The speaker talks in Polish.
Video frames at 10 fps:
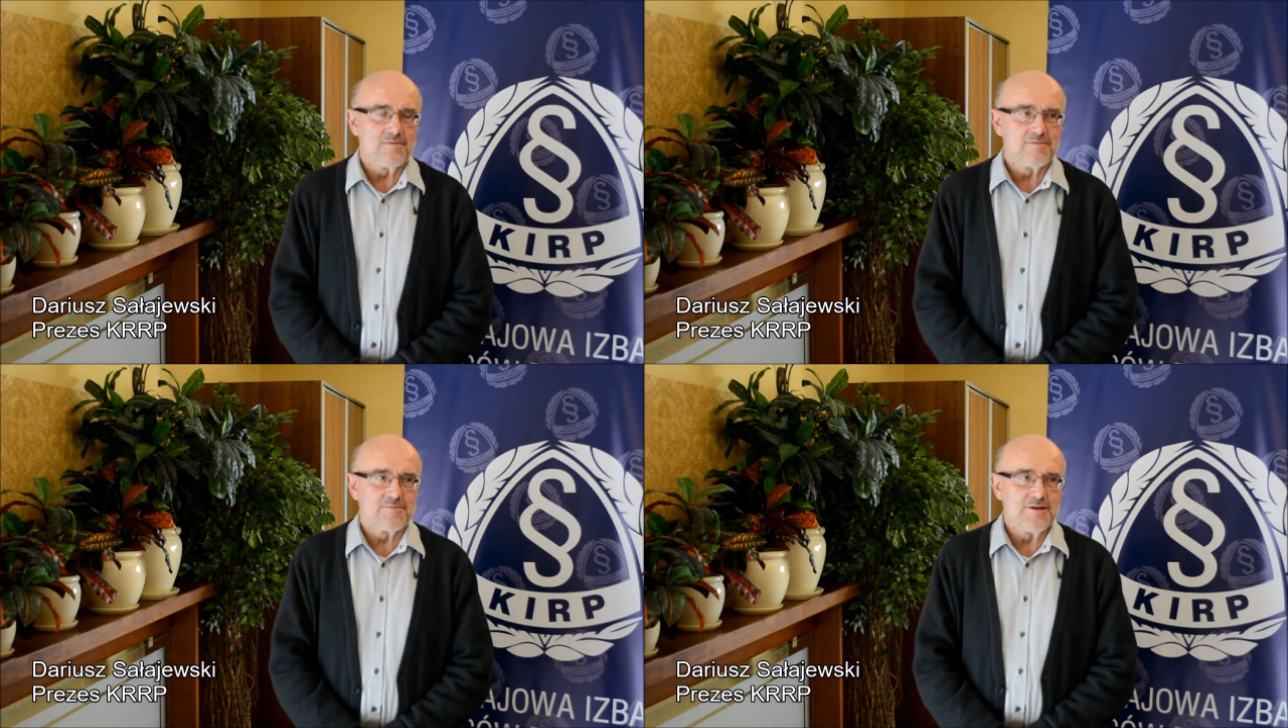
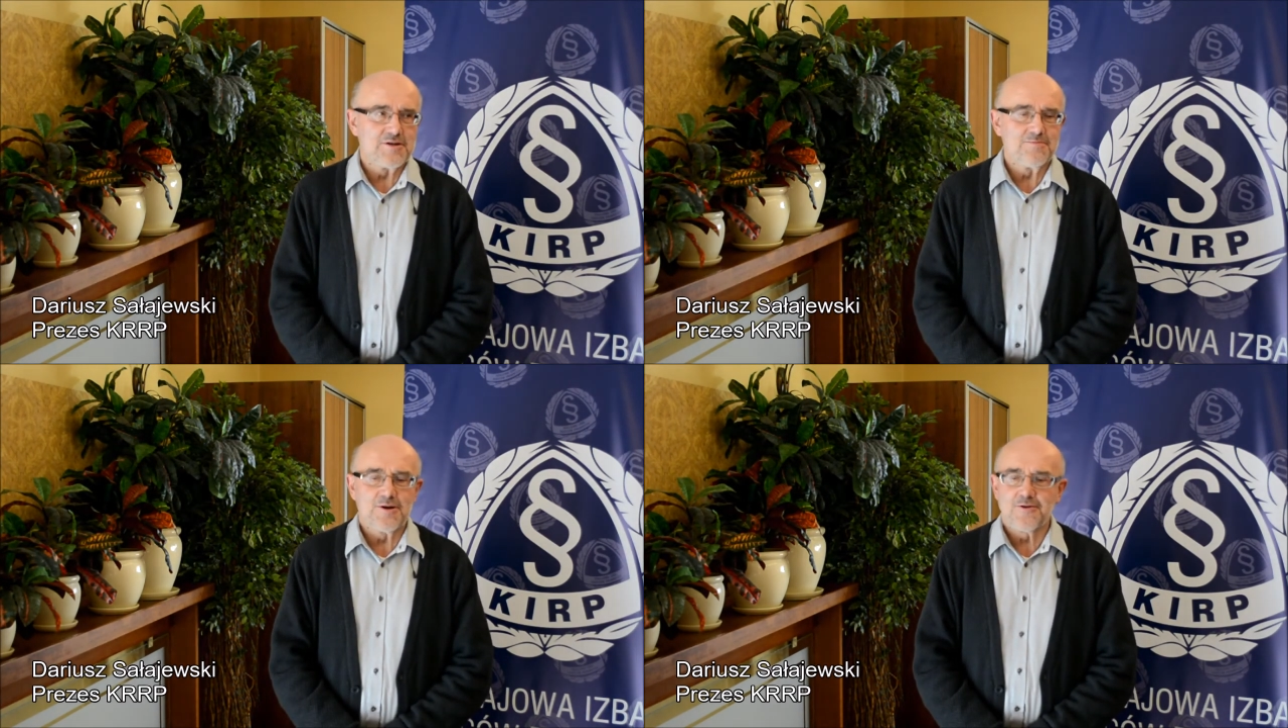w
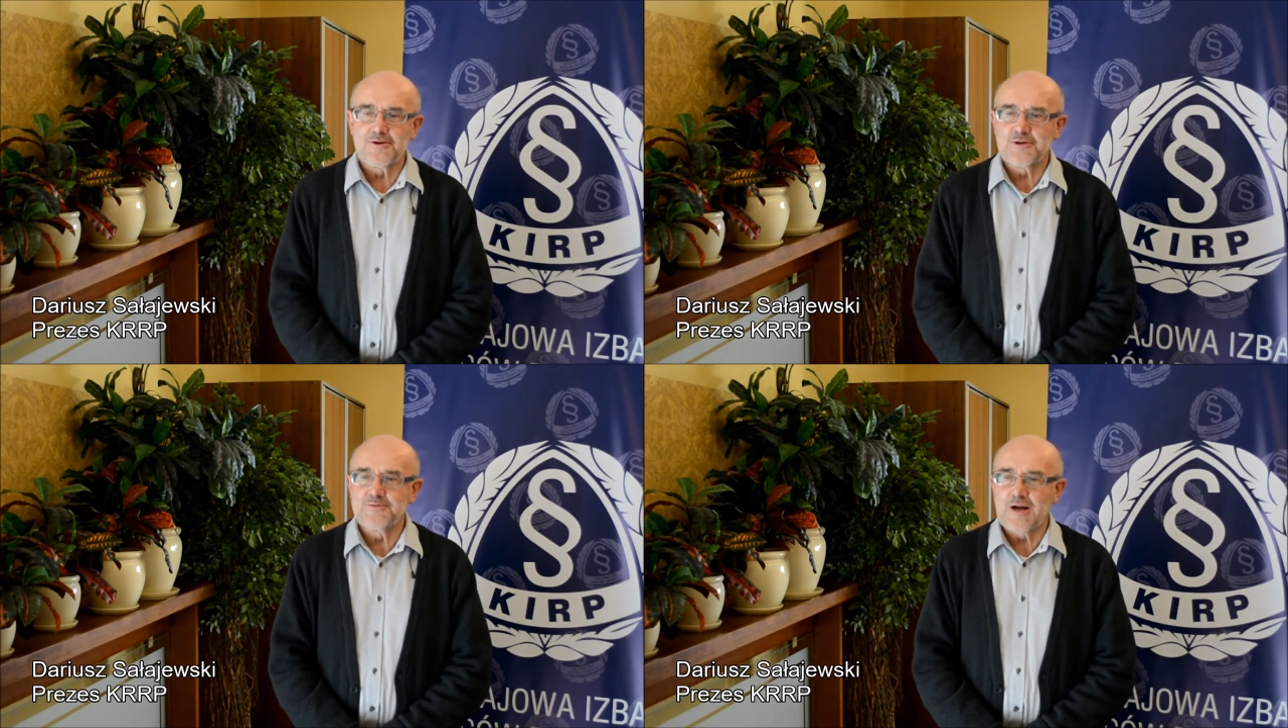sensie
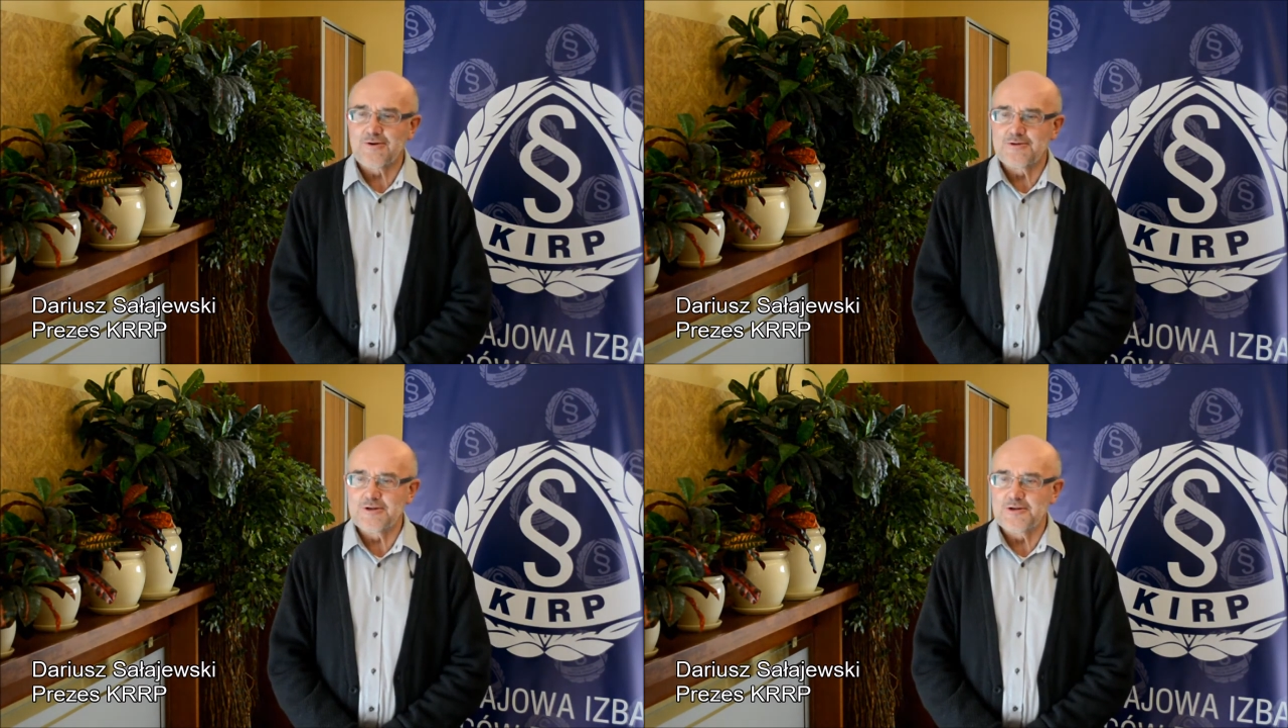merytorycznym
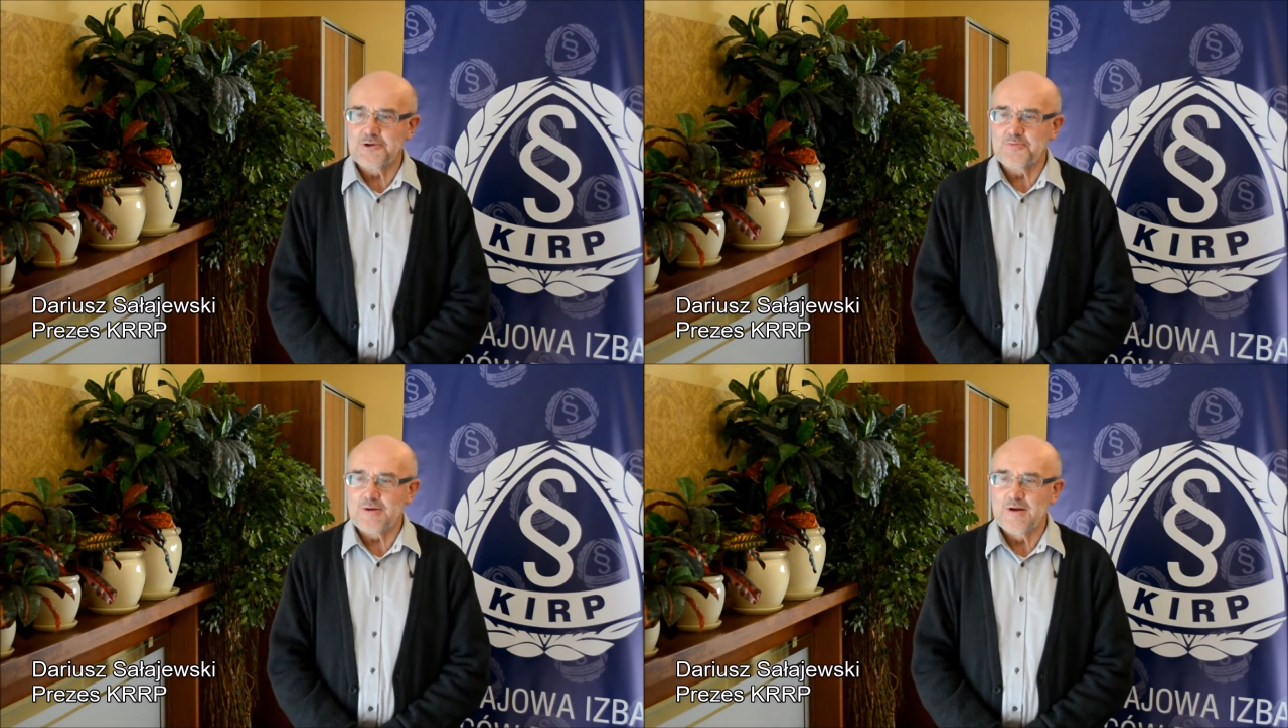
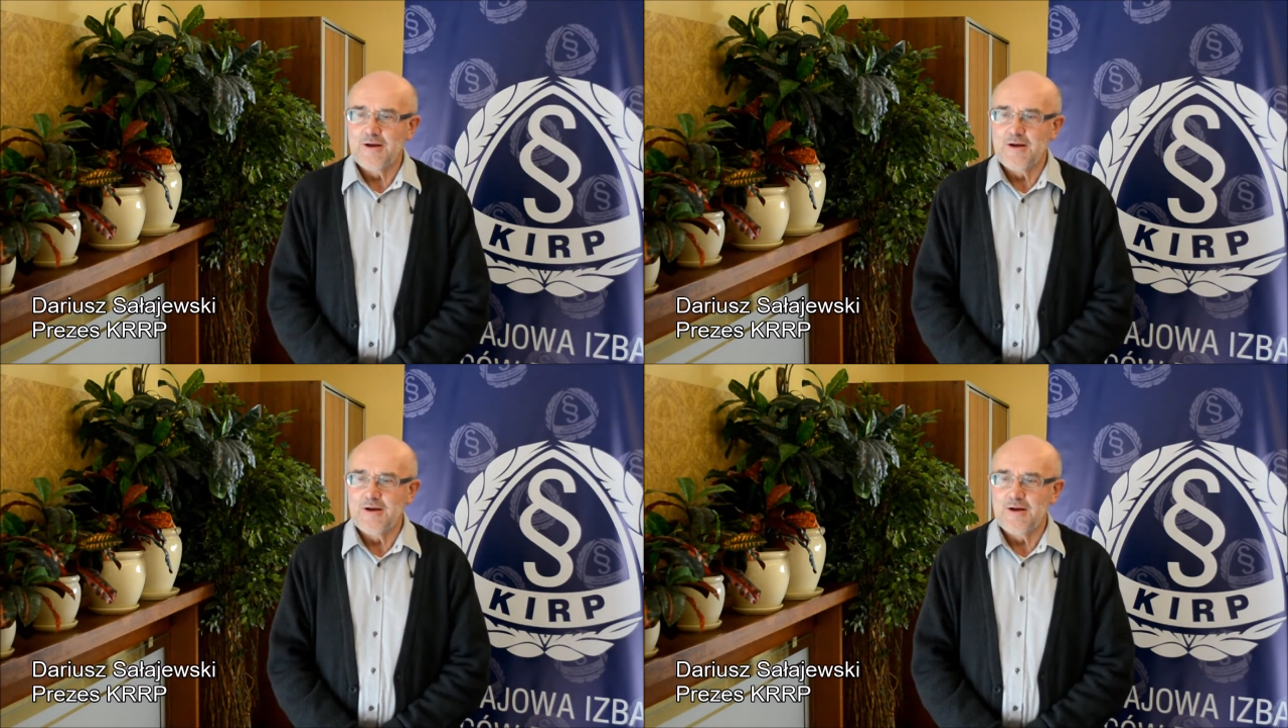zakończyliśmy,